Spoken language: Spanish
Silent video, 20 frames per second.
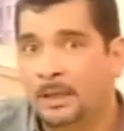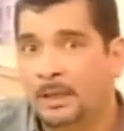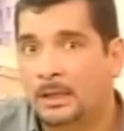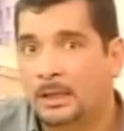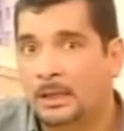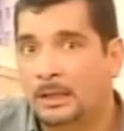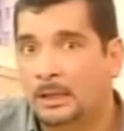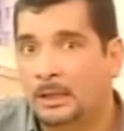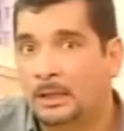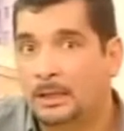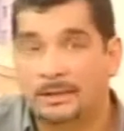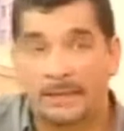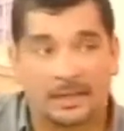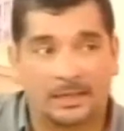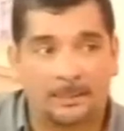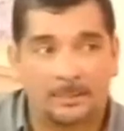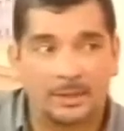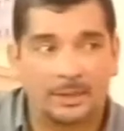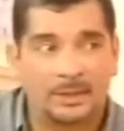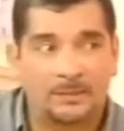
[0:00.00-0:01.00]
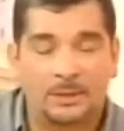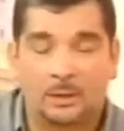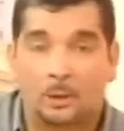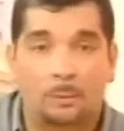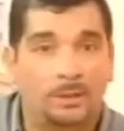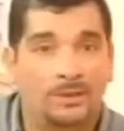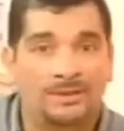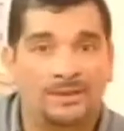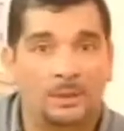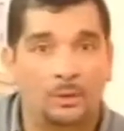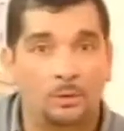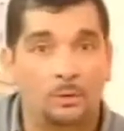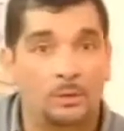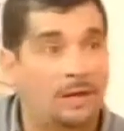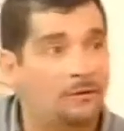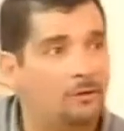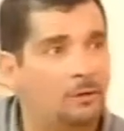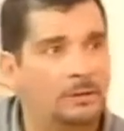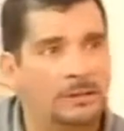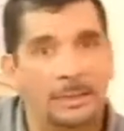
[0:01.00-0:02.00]
De repente me tropecé con
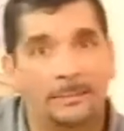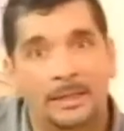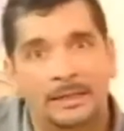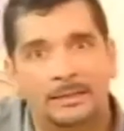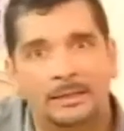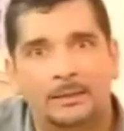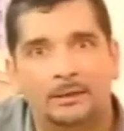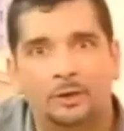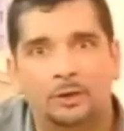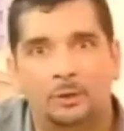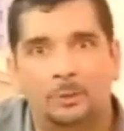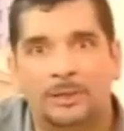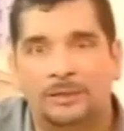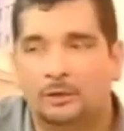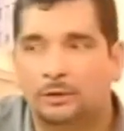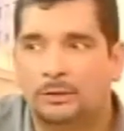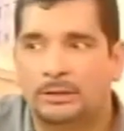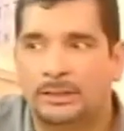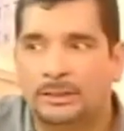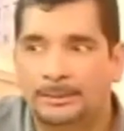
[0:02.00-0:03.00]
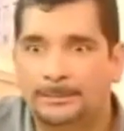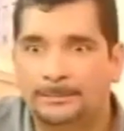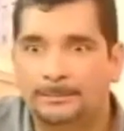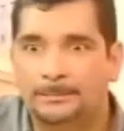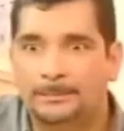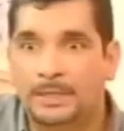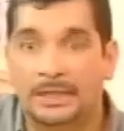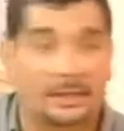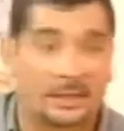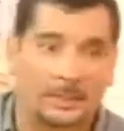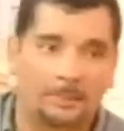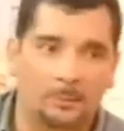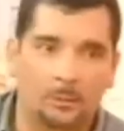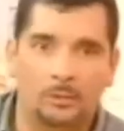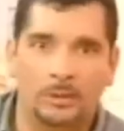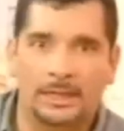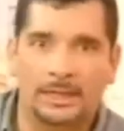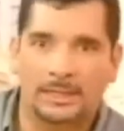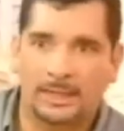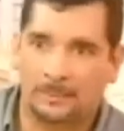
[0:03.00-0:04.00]
un Bustamante Toro Mazote y
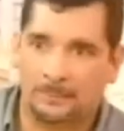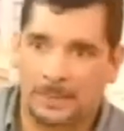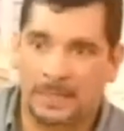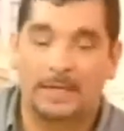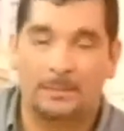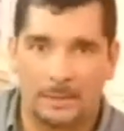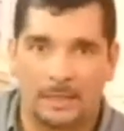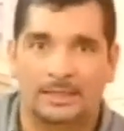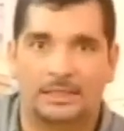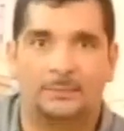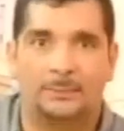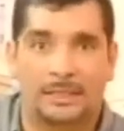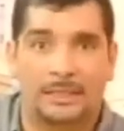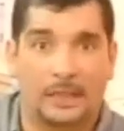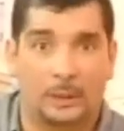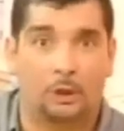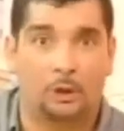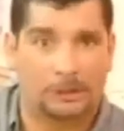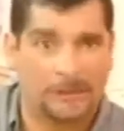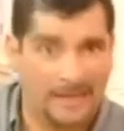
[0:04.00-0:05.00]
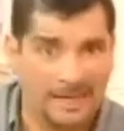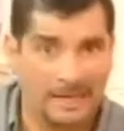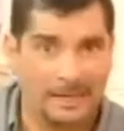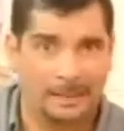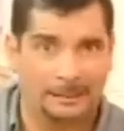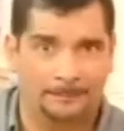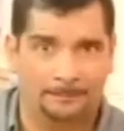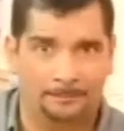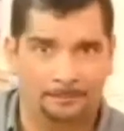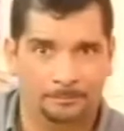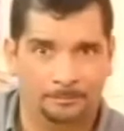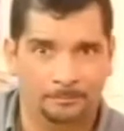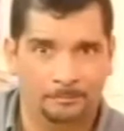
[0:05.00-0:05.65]
República, dije, al pegarme la tremenda costanera.